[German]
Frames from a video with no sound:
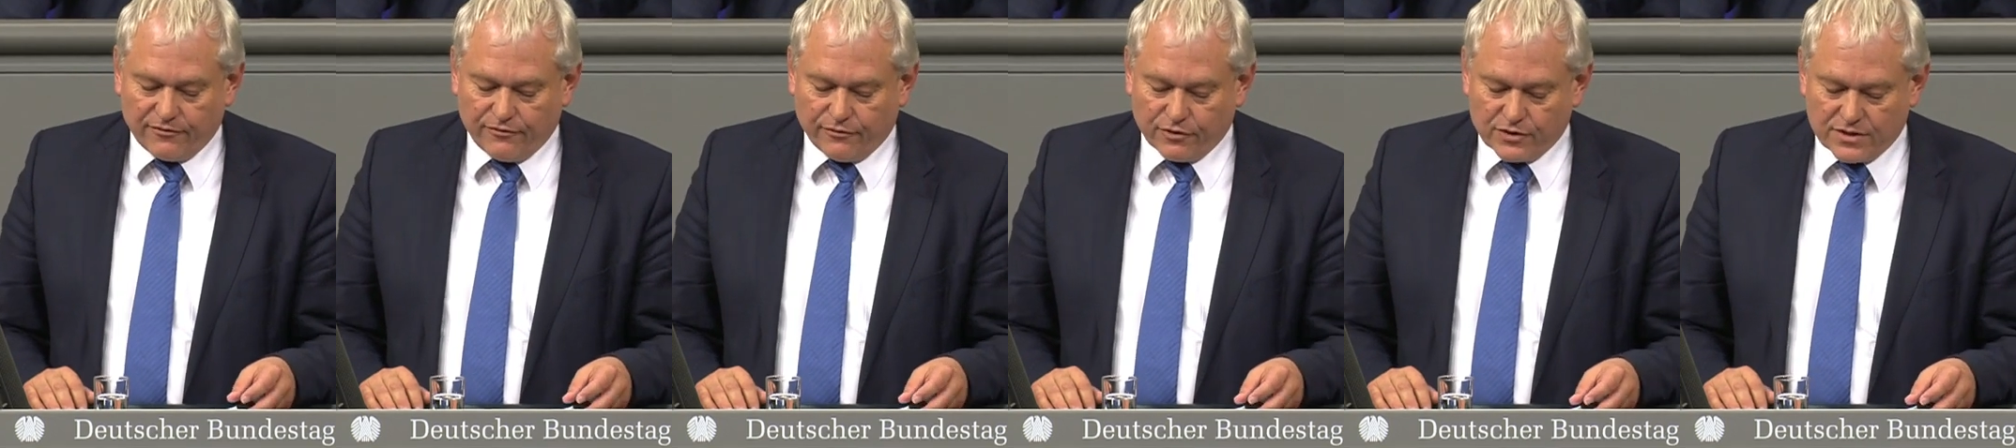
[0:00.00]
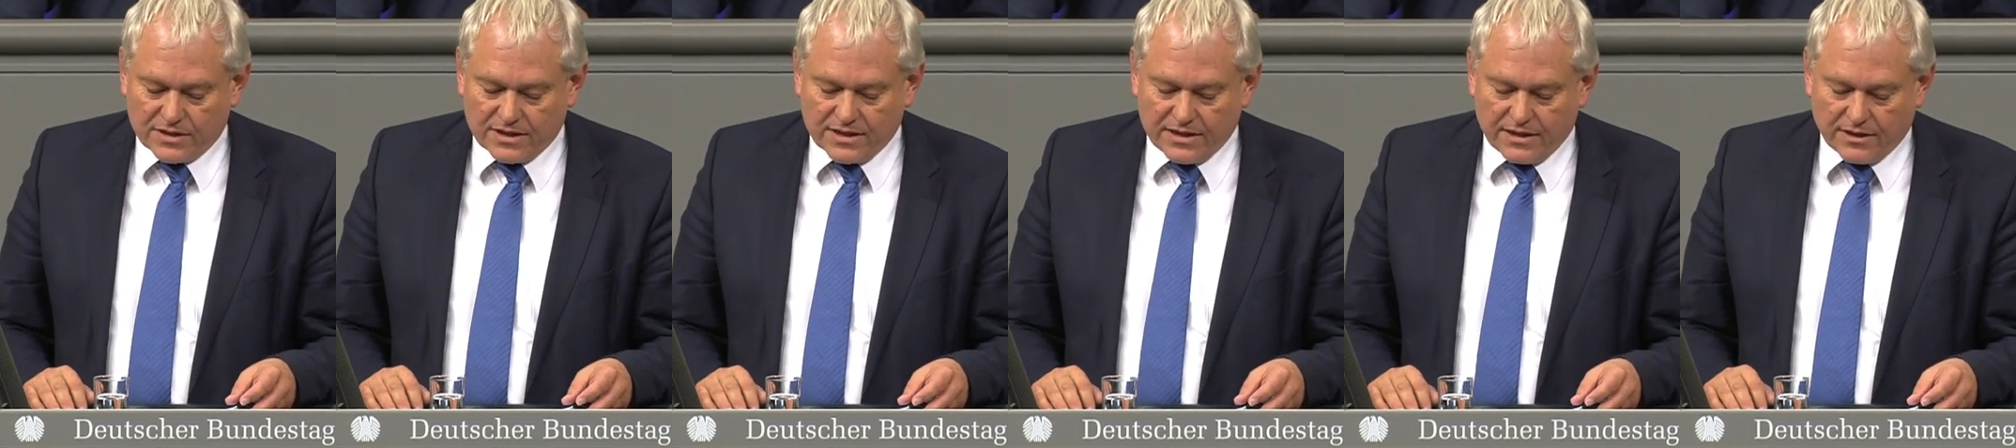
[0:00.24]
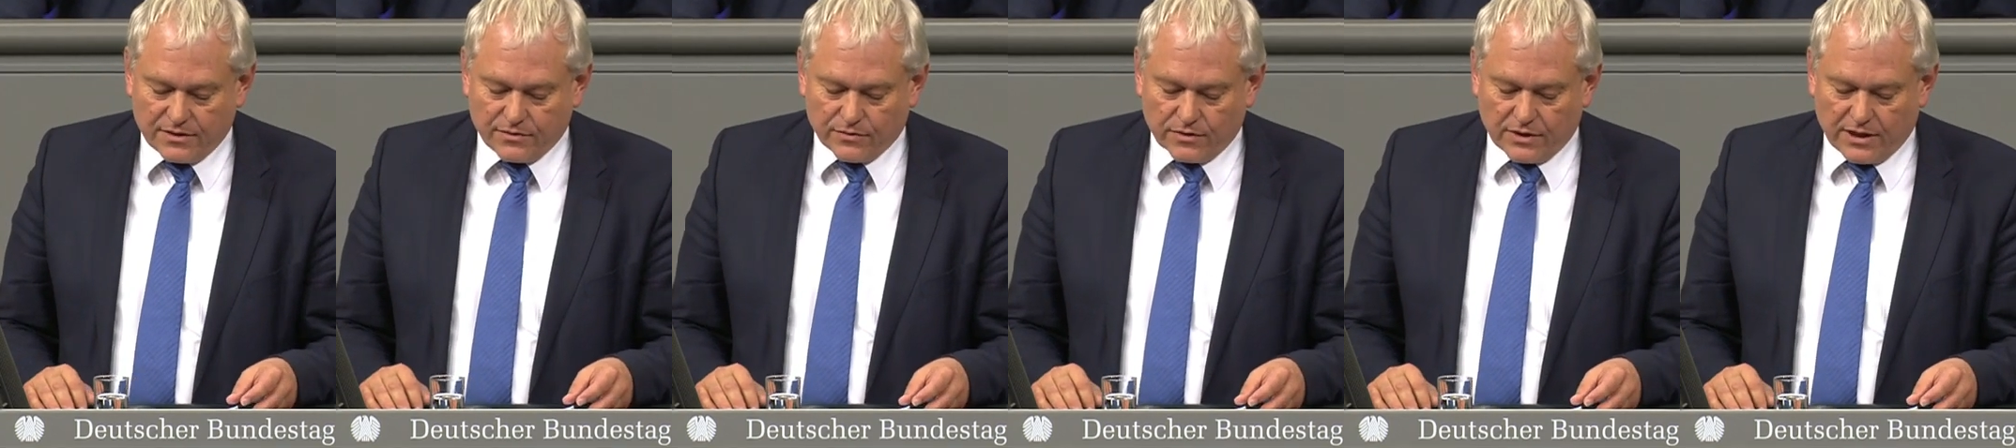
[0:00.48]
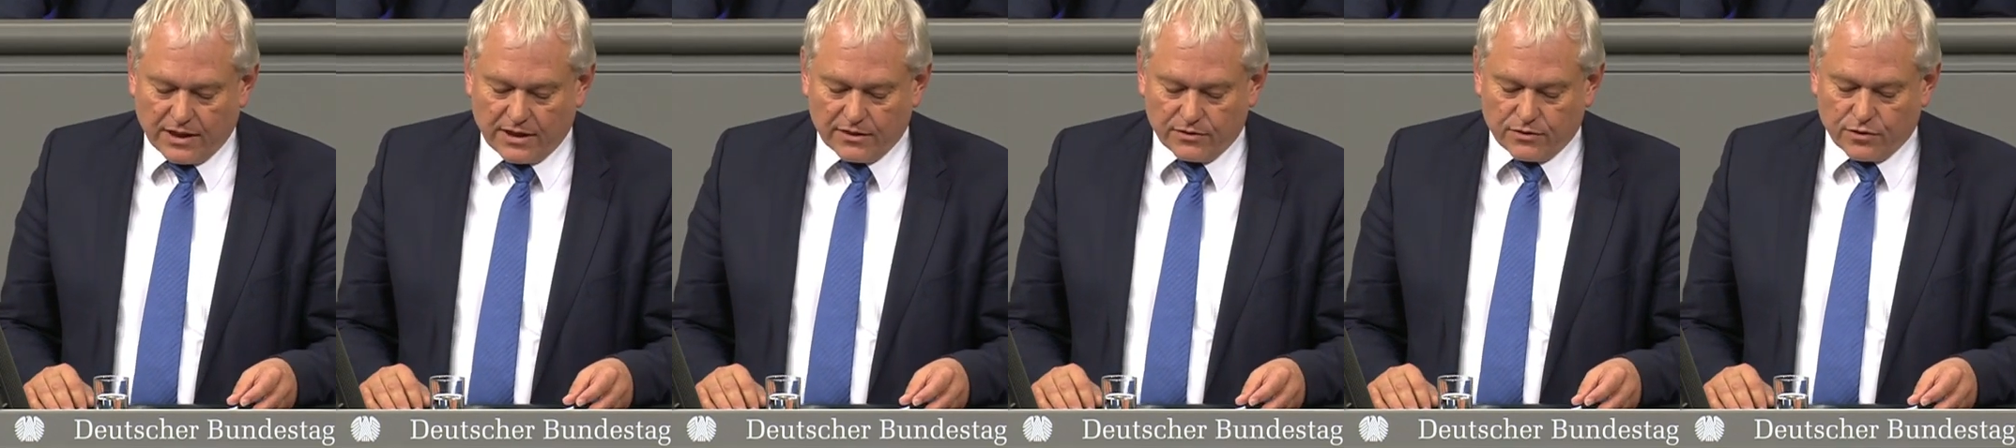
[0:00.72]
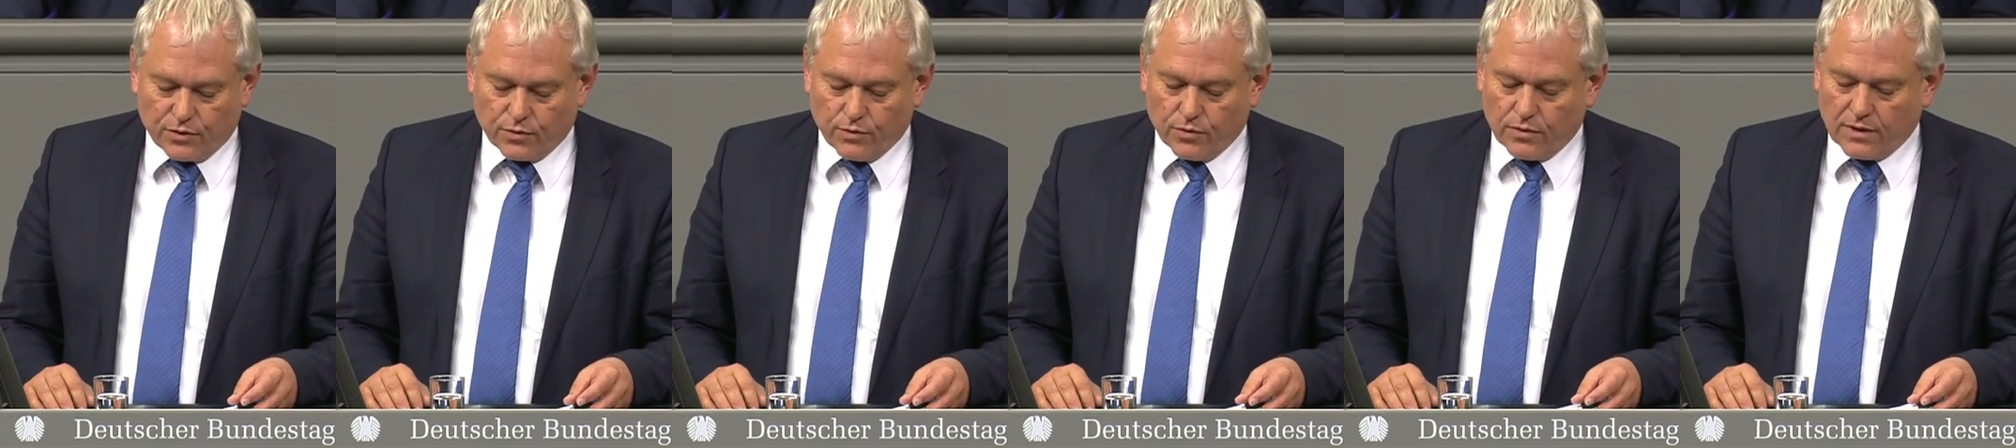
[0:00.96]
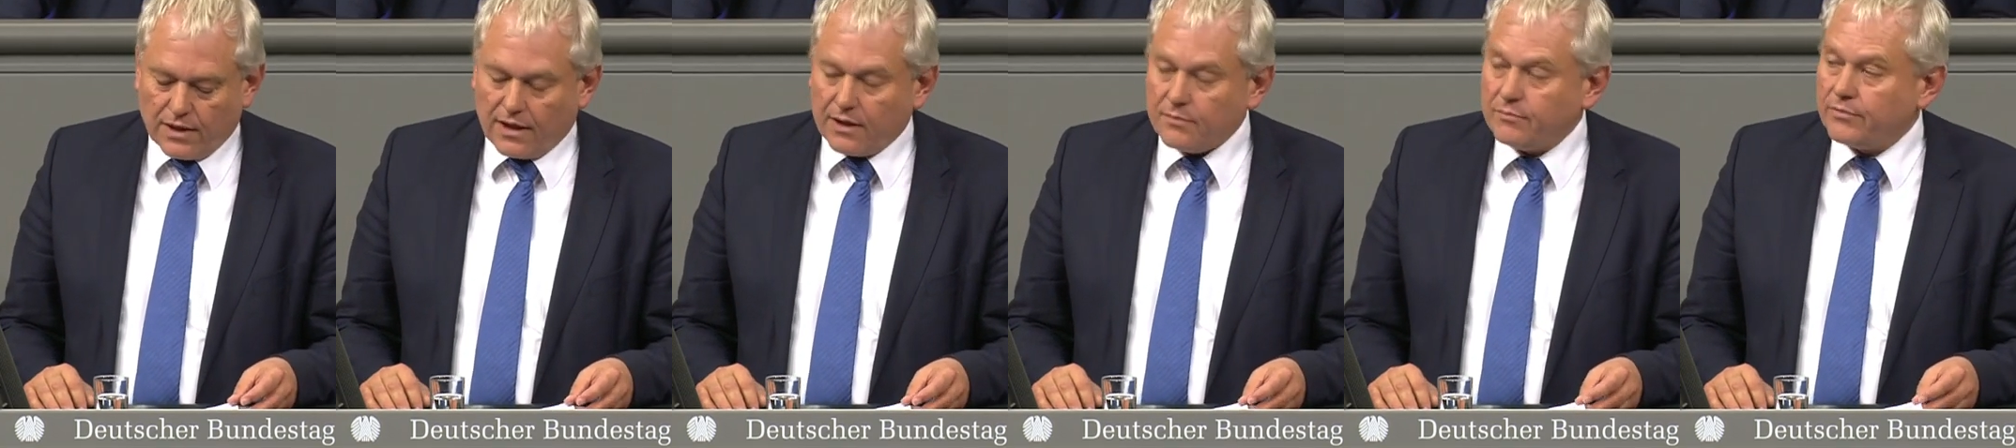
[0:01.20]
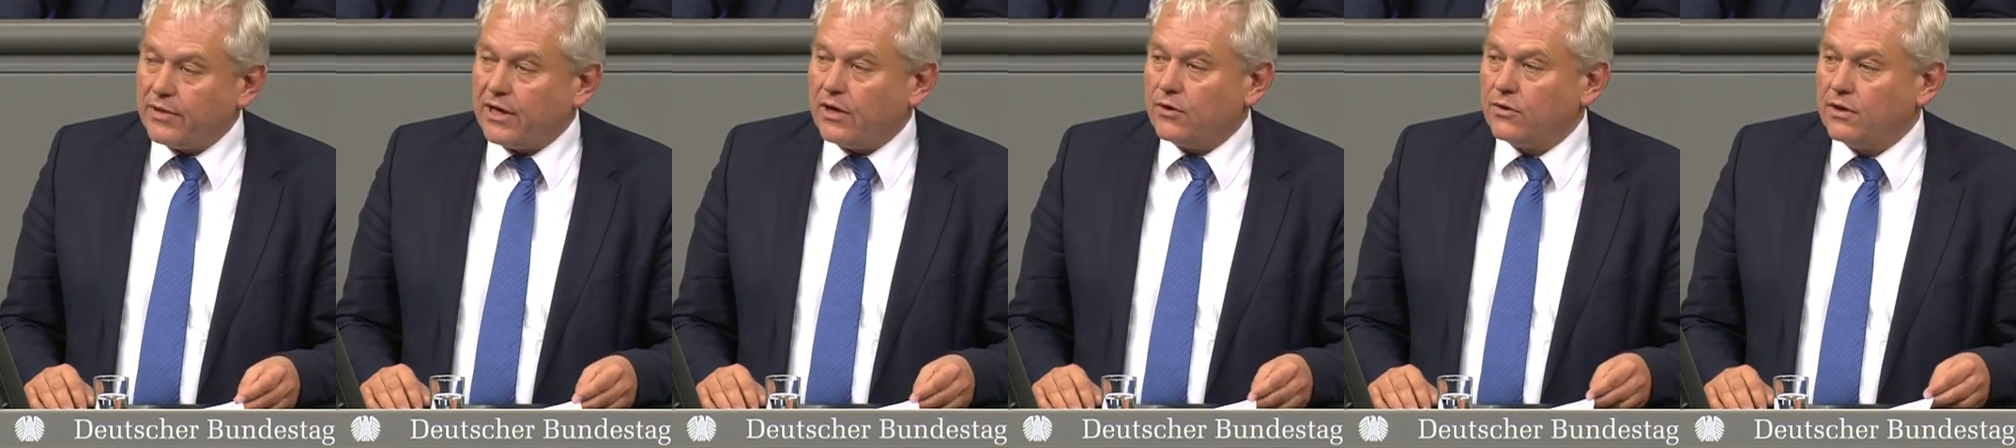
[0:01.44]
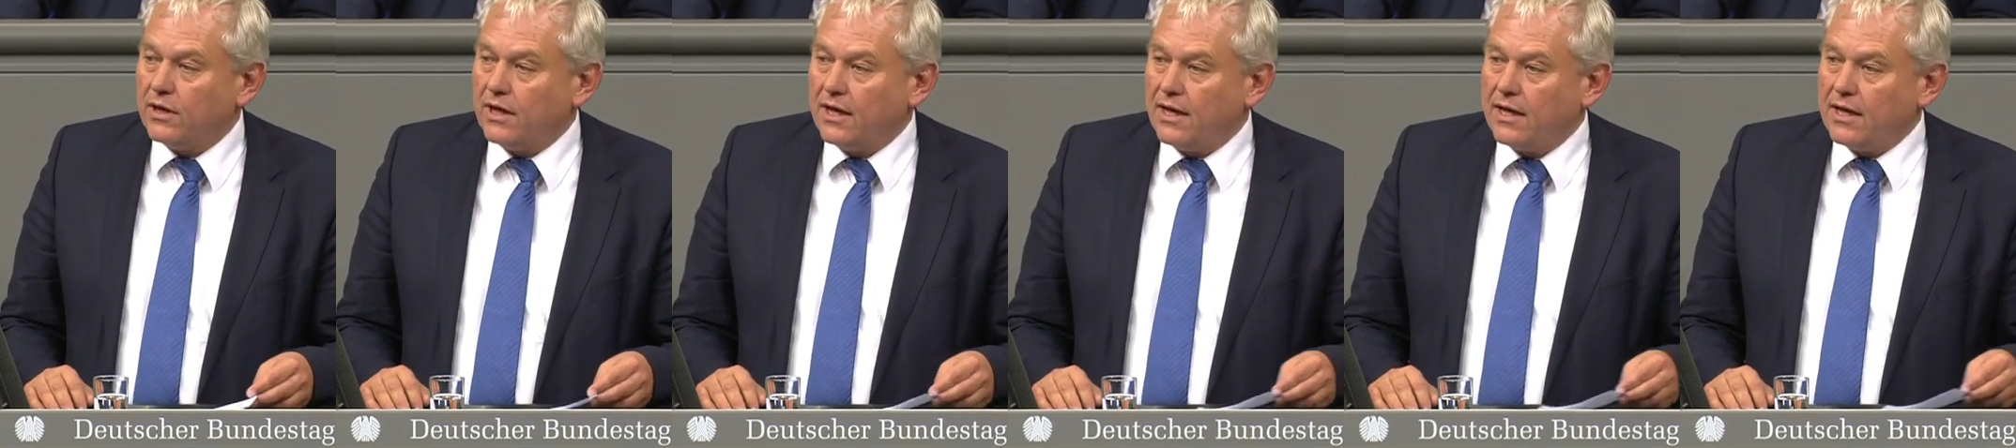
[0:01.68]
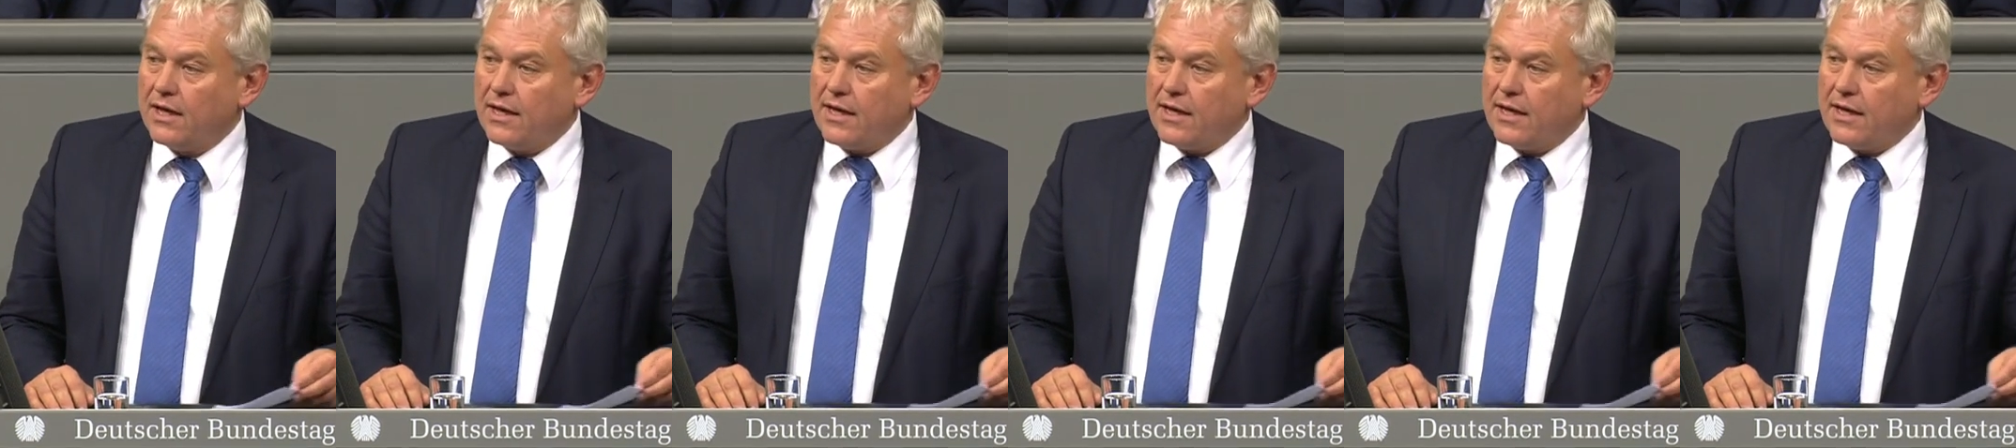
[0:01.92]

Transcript: forciert und der Drogenanbau